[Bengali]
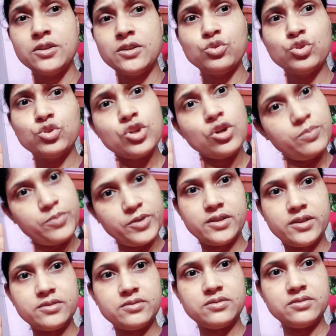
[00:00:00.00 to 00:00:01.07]
দুশোর ওপরে
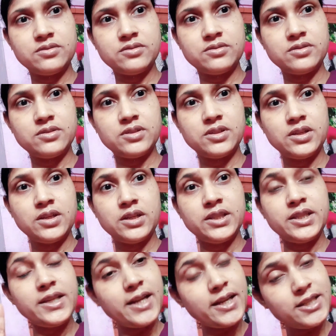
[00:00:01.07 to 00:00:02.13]

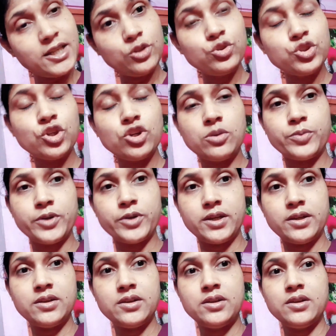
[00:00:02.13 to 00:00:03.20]
তিন হাজার দুশোর ওপরে
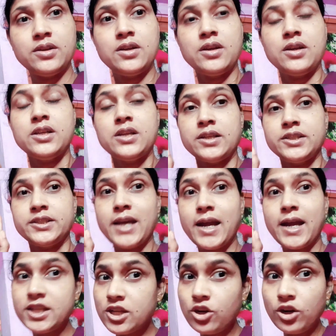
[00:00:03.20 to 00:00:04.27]
চার
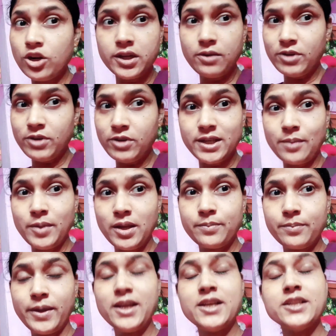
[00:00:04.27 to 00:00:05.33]
হাজার ঘন্টা ওয়াচ টাইম
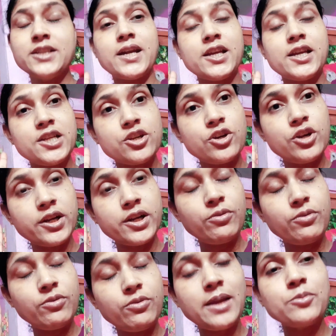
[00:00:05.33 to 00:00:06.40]
লাগবে চার হাজার ঘন্টা
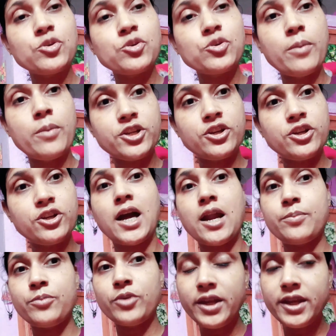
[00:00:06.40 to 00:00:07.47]
ওয়াচ টাইম কমপ্লিট হলে
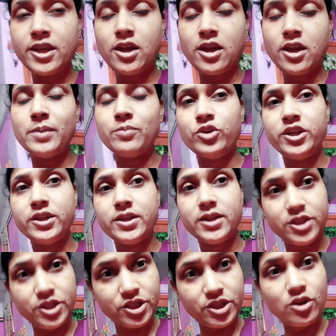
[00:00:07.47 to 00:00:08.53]
তারপরে গিয়ে হবে
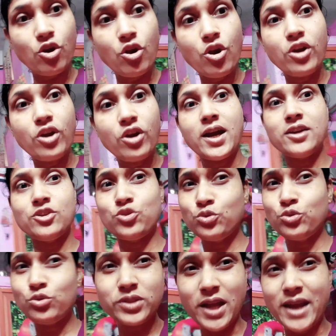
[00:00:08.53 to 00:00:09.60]
মনিটাইজেশন অন আর
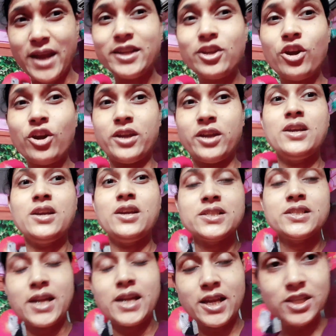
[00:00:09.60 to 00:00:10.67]
শুধু তাই নয়
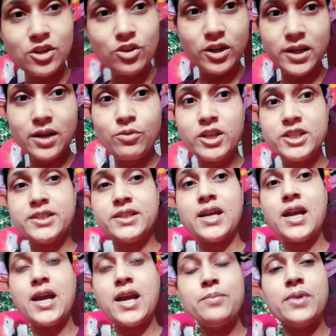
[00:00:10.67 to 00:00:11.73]
চার হাজার ঘন্টা ওয়াচ
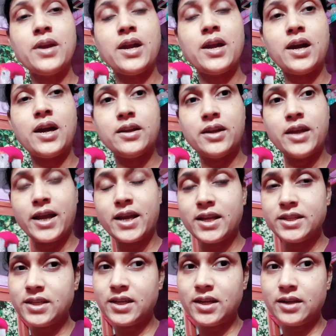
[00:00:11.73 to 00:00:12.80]
টাইম আর এক
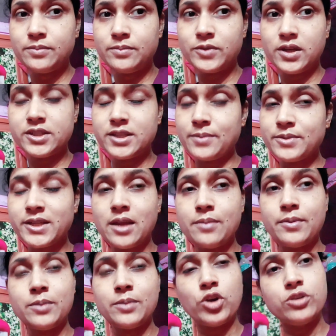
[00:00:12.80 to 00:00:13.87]
হাজার
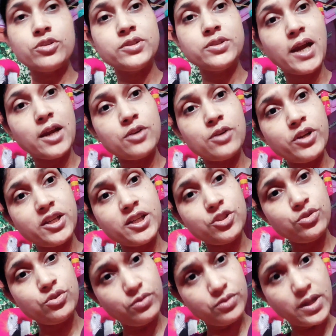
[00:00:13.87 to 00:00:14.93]
সাবস্ক্রাইবের পরেও কিন্তু আরও অনেক
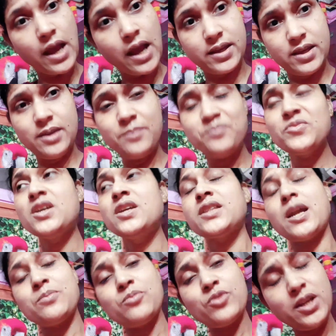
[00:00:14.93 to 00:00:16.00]
কিছু থাকে
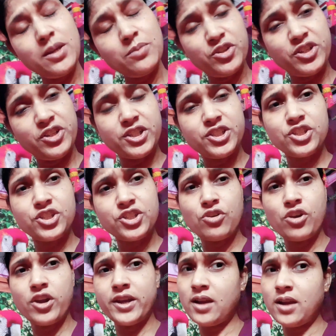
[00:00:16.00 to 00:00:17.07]
তারপরেই মনিটাইজেশন
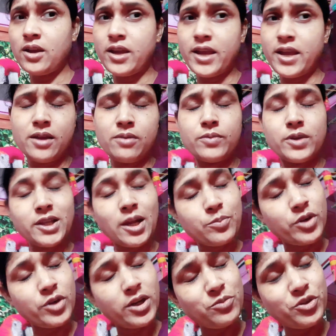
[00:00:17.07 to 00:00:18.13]
হয় না
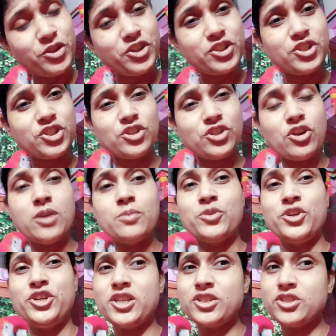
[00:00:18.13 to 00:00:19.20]
তারপরেই মনিটাইজেশন হয়
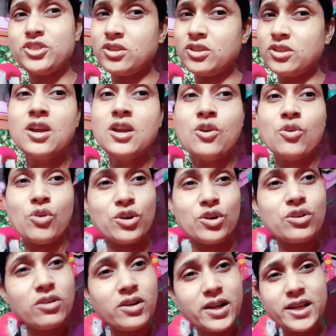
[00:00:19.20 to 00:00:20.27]
মনিটাইজেশন অন
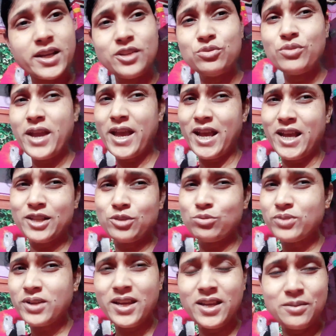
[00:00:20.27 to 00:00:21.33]
করাটা কিন্তু এতটাই